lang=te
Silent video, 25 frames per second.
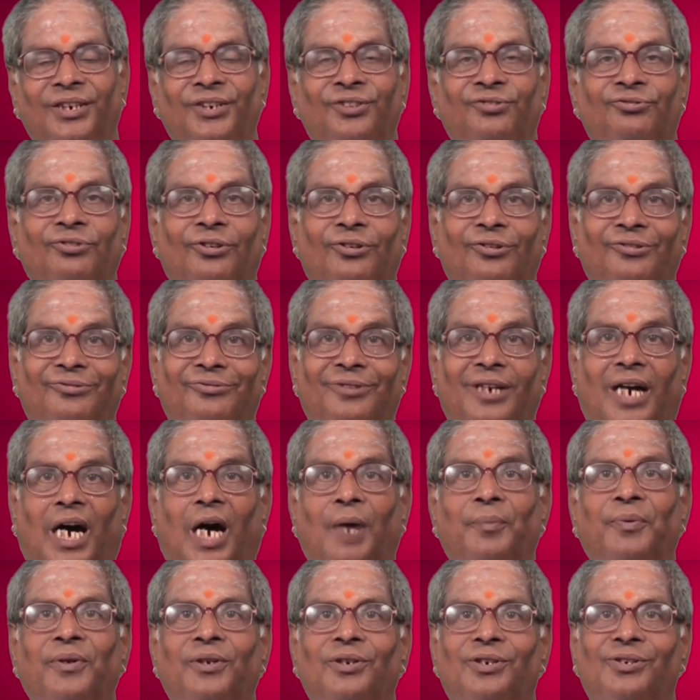ఈశ్వరుడు
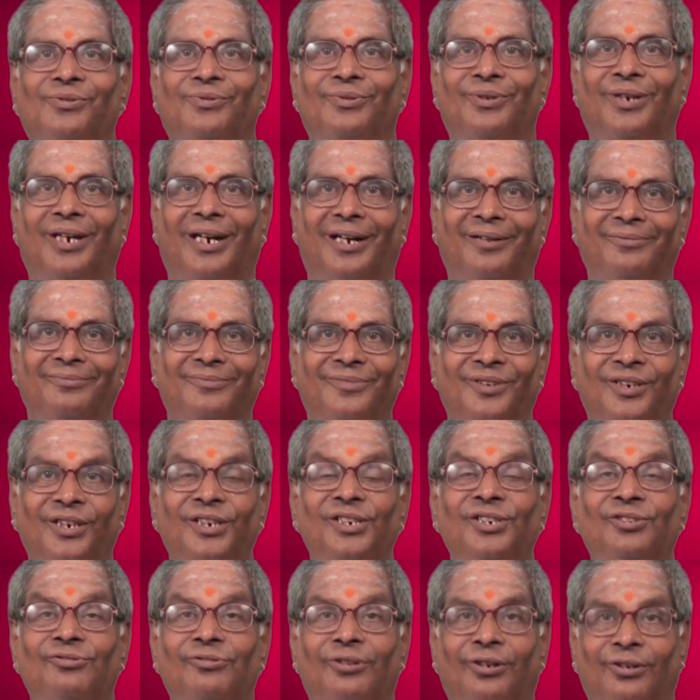వ్యాపించి ఉన్నాడు
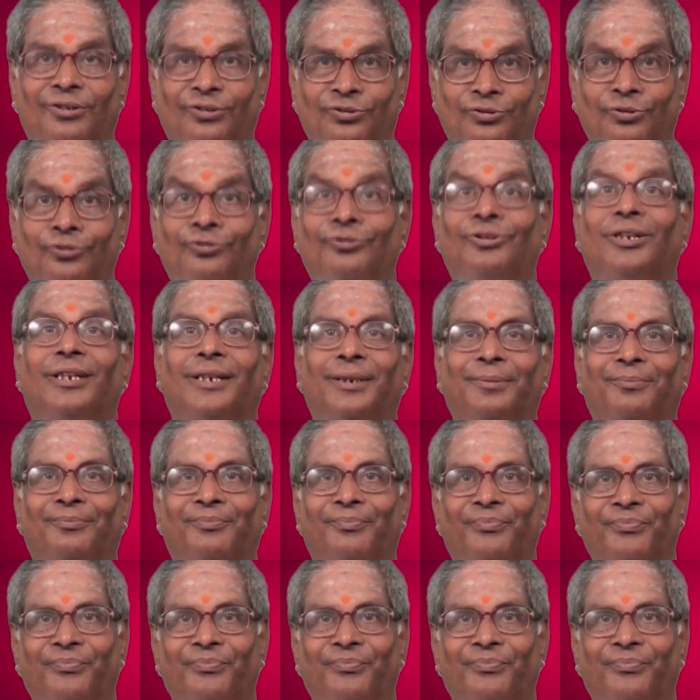ఈశ్వరుని సొత్తది